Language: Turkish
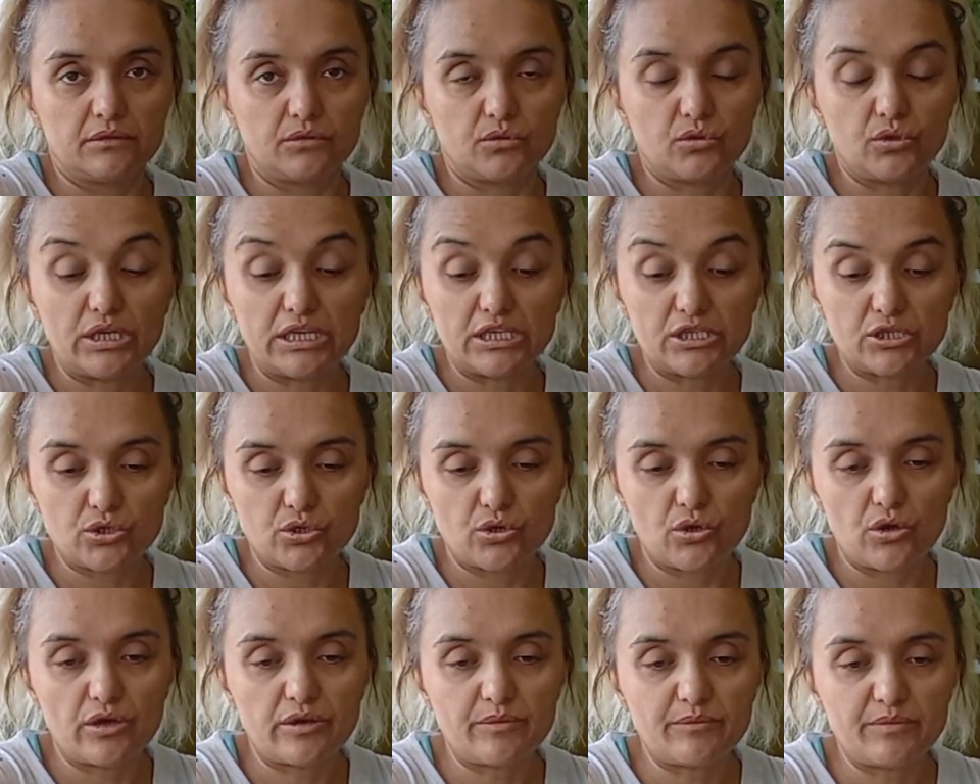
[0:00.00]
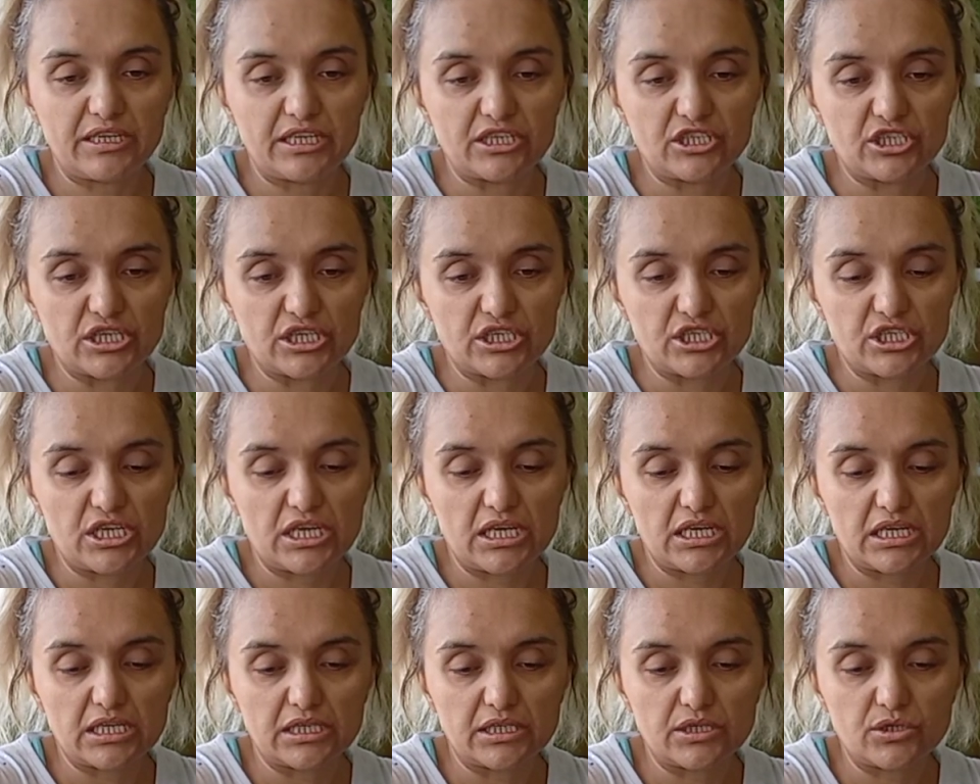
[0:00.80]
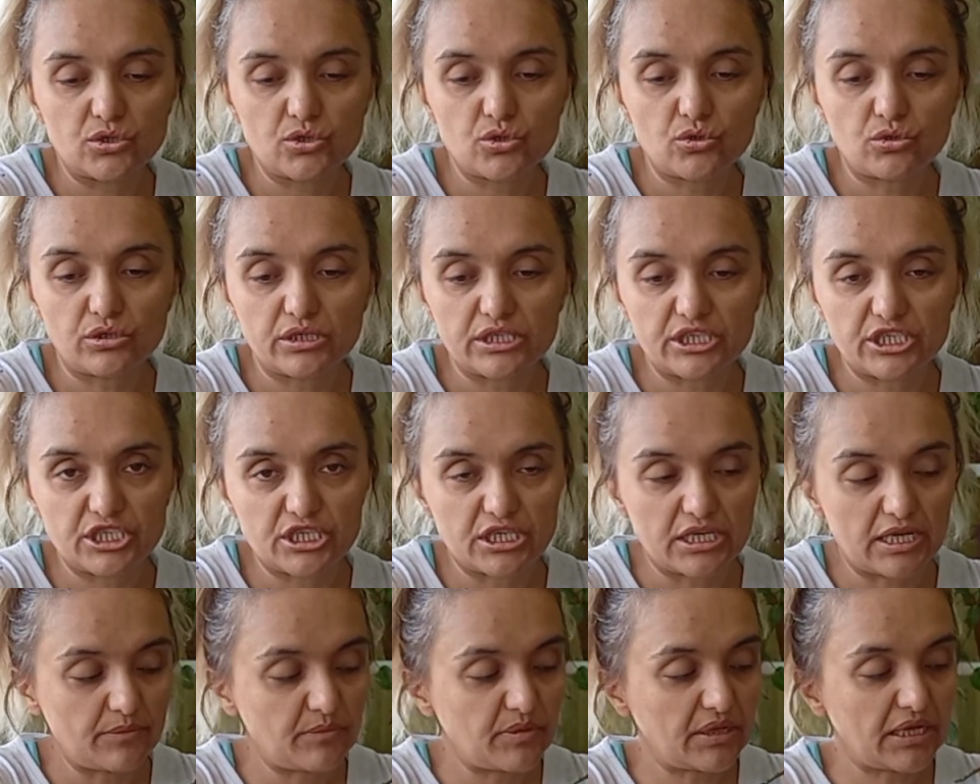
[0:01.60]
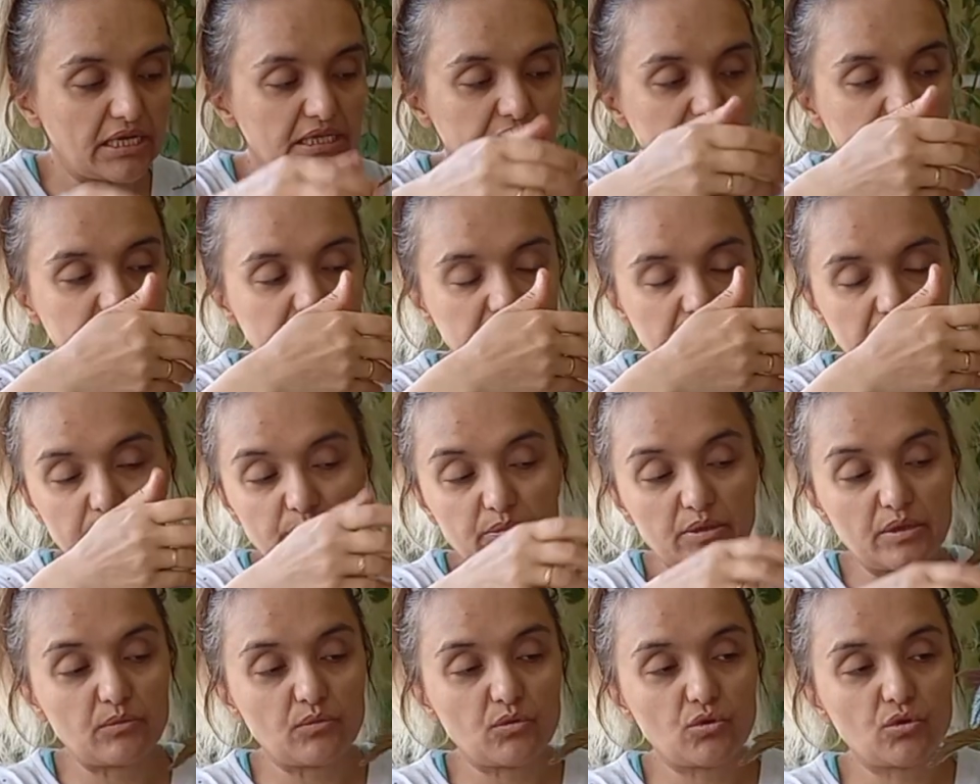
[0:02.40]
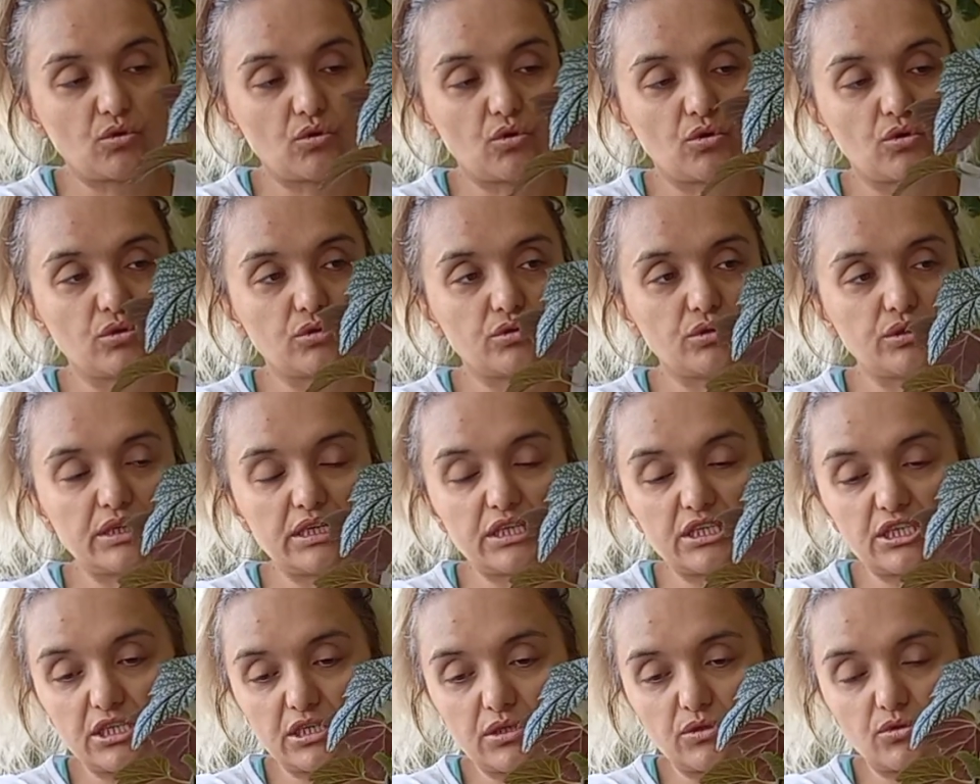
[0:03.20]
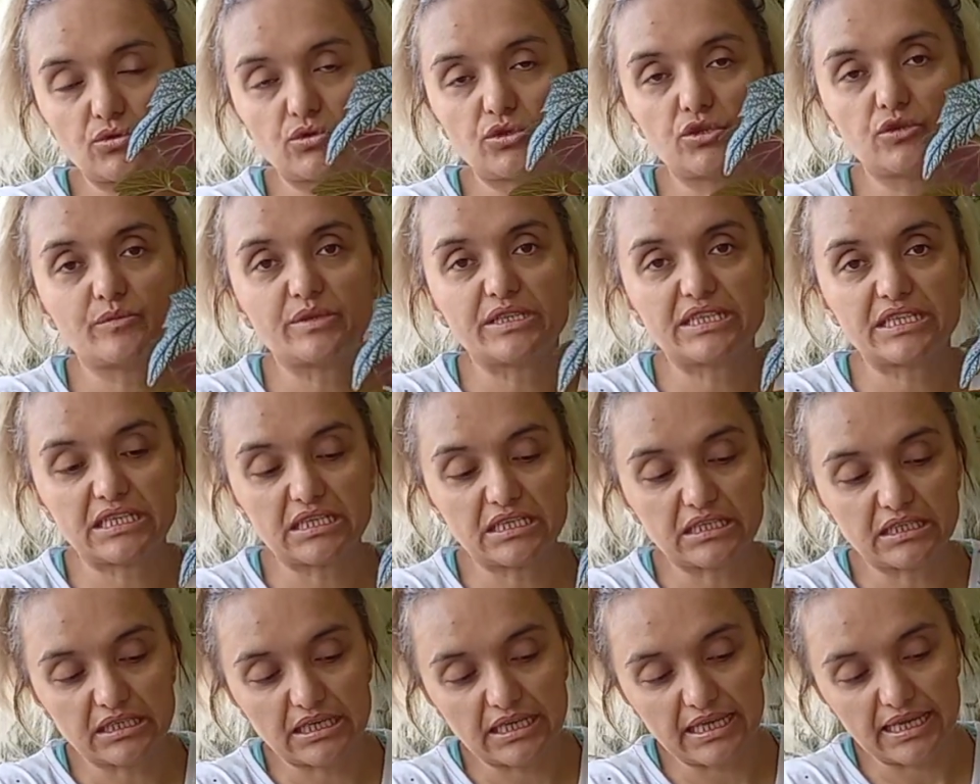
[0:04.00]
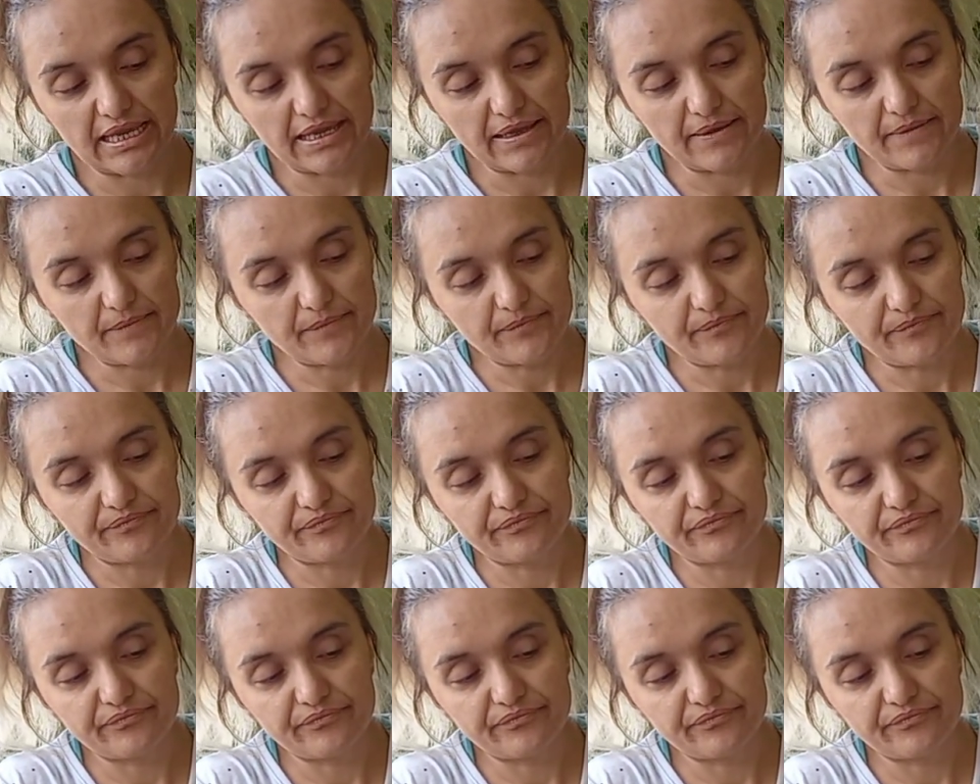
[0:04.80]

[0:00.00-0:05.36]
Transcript: güneş görmeyecek şekilde şunun içine biraz da sabi büyük olduğu için düşmesin diye